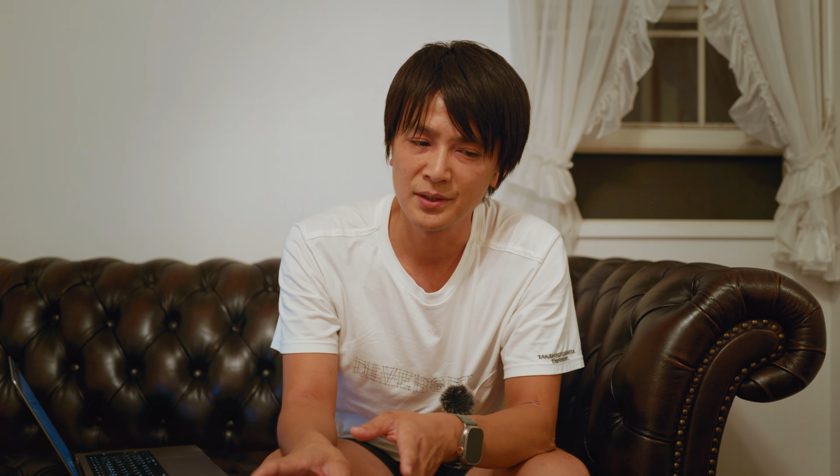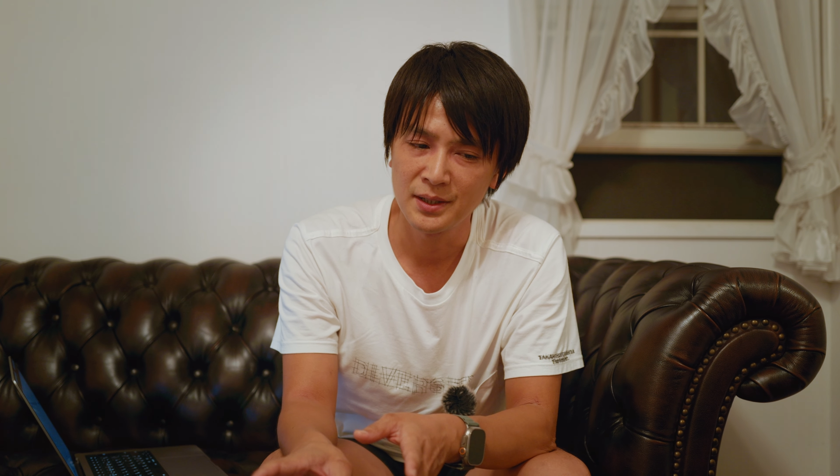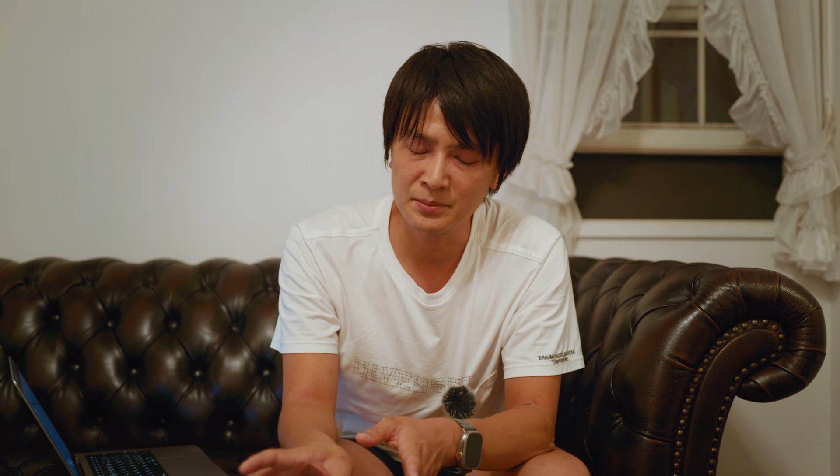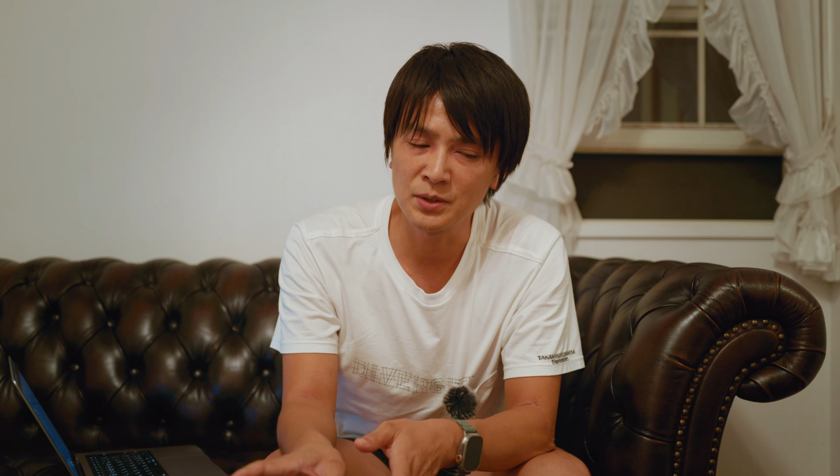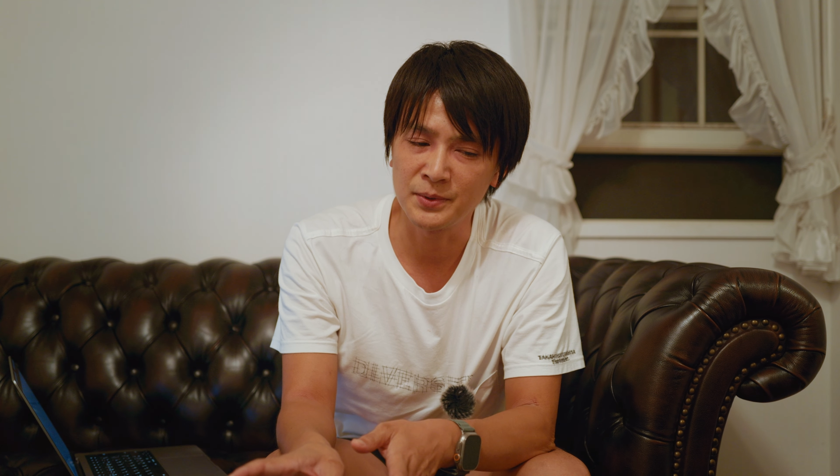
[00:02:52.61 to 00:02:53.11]

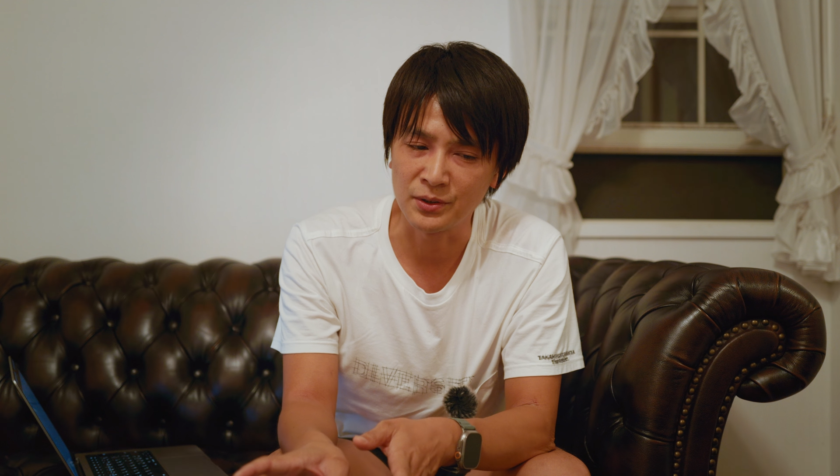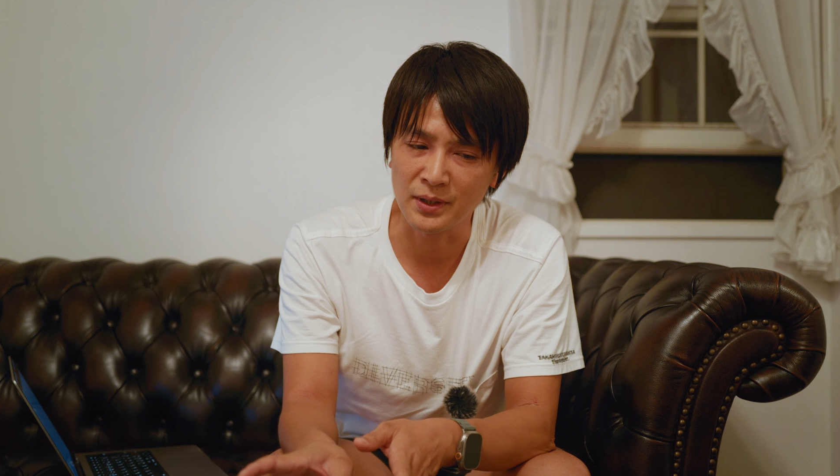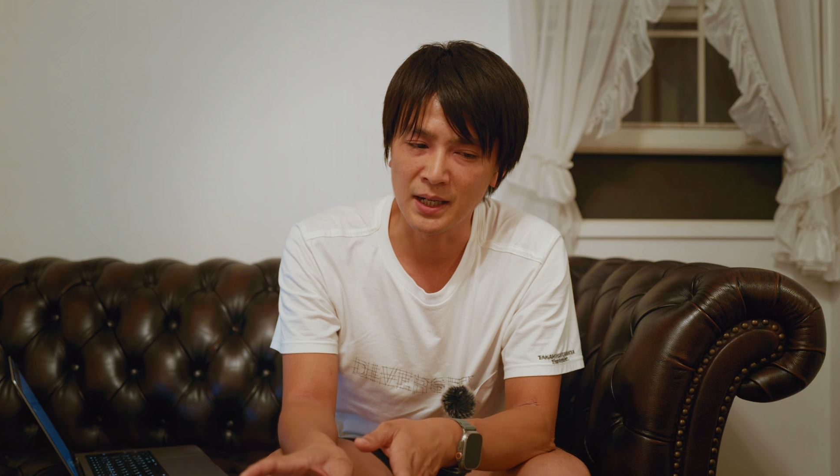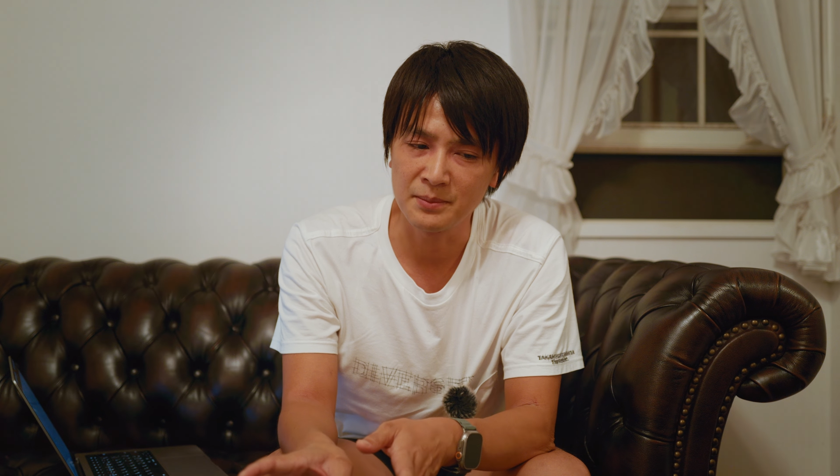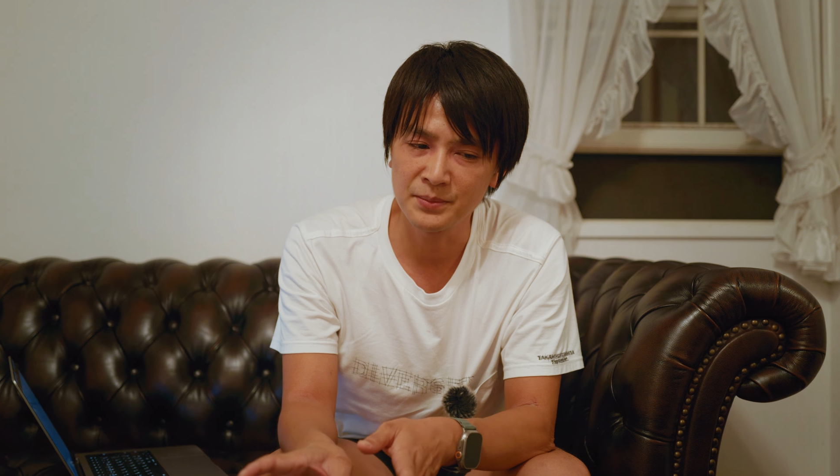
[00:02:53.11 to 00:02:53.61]
MOV と
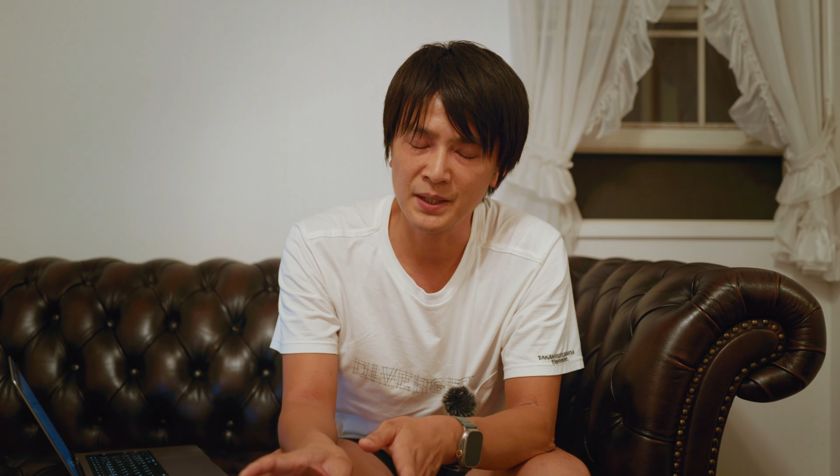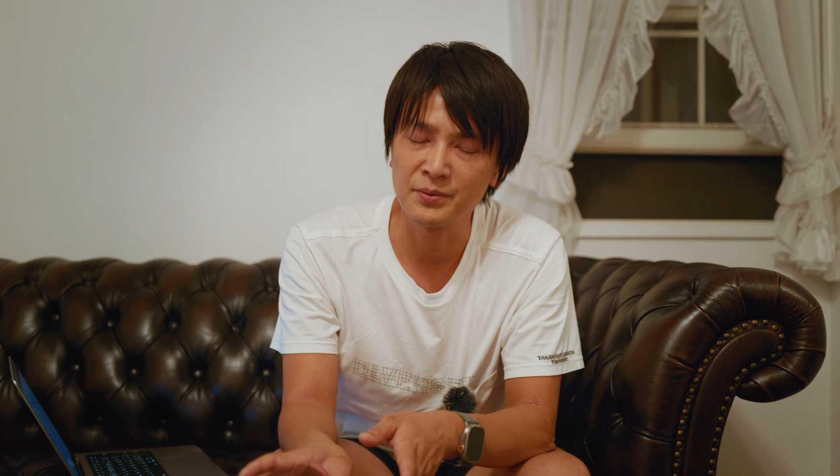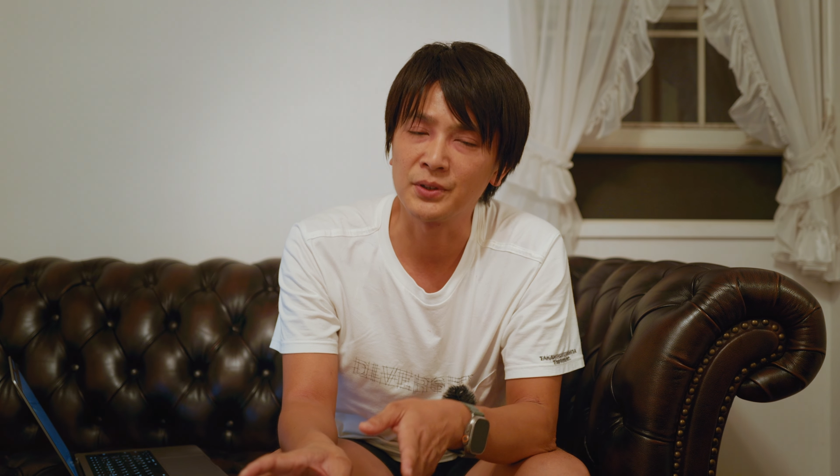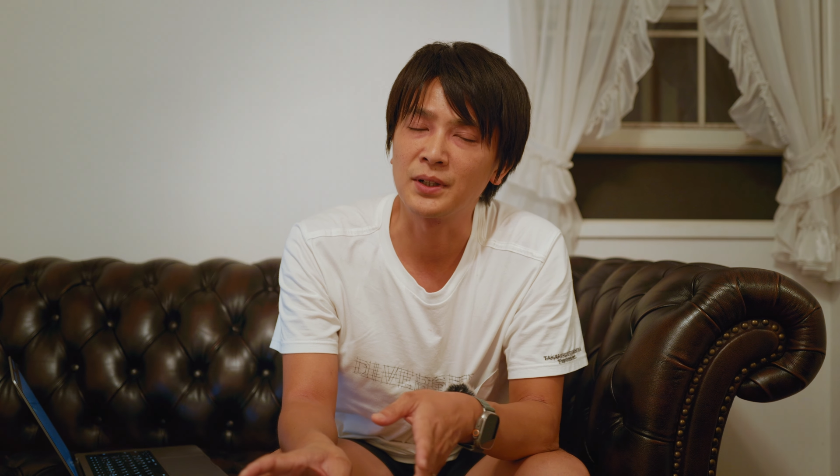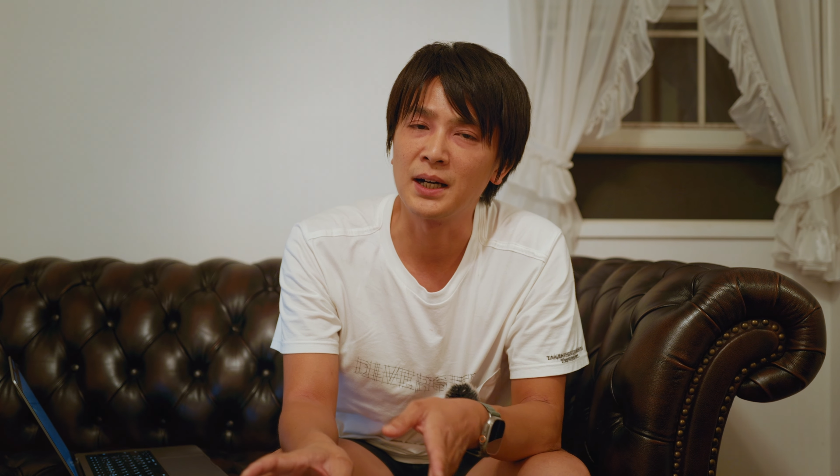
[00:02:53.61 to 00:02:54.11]
か
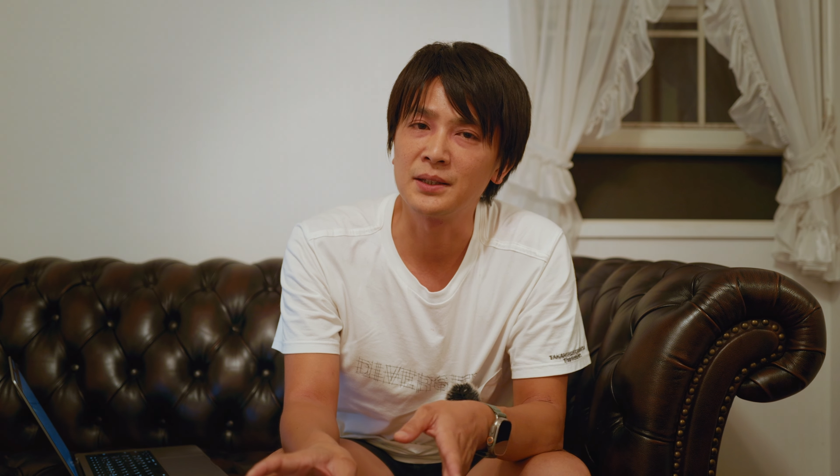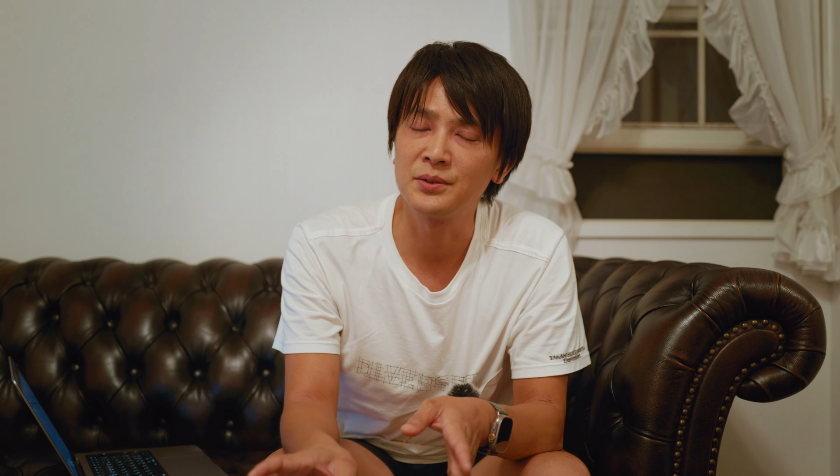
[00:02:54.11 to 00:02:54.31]
MP4 とか